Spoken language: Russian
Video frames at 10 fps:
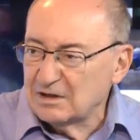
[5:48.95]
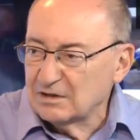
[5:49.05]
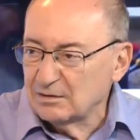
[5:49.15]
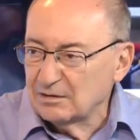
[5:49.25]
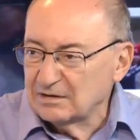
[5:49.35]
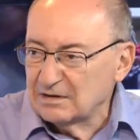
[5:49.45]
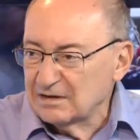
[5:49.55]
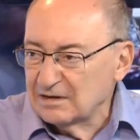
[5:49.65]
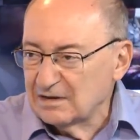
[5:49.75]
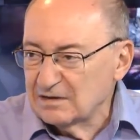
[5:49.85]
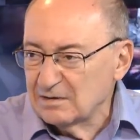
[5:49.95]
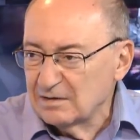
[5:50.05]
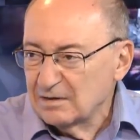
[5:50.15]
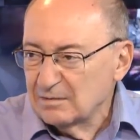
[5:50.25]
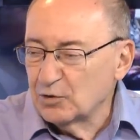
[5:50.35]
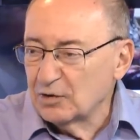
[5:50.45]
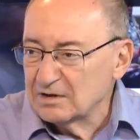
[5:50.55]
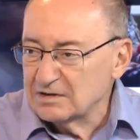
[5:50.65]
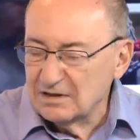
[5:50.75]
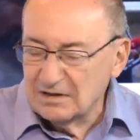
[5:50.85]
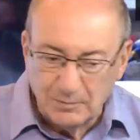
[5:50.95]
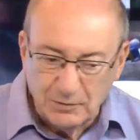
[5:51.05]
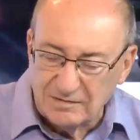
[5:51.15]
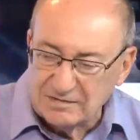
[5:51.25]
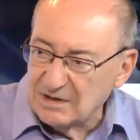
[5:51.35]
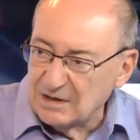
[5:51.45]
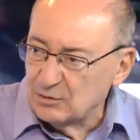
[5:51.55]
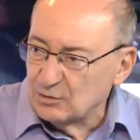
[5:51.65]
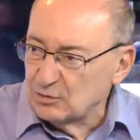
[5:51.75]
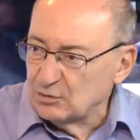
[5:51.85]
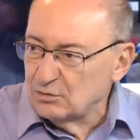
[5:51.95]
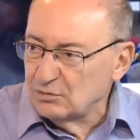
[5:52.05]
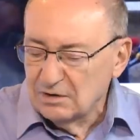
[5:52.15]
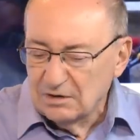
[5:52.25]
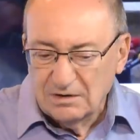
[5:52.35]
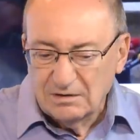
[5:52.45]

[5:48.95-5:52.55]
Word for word: которые так или иначе борются или противостоят друг другу.